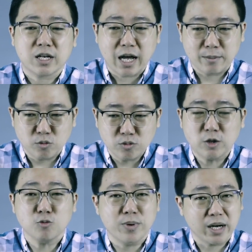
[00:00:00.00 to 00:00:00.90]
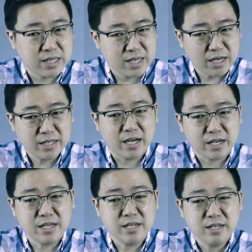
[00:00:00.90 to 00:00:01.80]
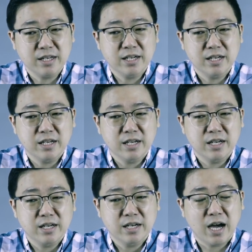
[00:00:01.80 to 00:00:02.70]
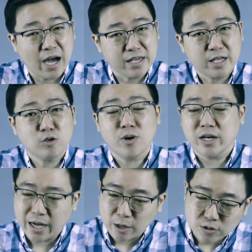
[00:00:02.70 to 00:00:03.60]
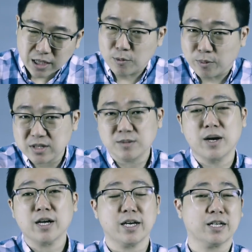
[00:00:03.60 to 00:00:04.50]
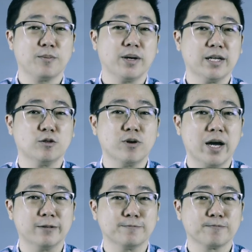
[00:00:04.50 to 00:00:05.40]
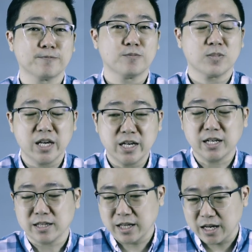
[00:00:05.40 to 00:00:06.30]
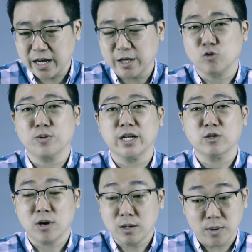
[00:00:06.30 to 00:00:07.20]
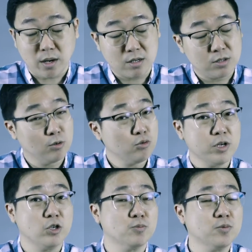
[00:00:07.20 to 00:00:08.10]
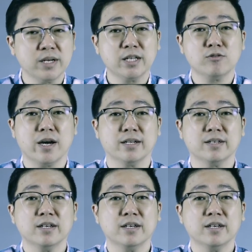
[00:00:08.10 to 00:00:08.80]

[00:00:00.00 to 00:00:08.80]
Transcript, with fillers: ternakmu itu bagian dari haknya Tuhan yang harus kamu persembahkan kepada Tuhan. Ingat, tanah itu milik Tuhan, bahkan seluruh hidupmu milik Tuhan.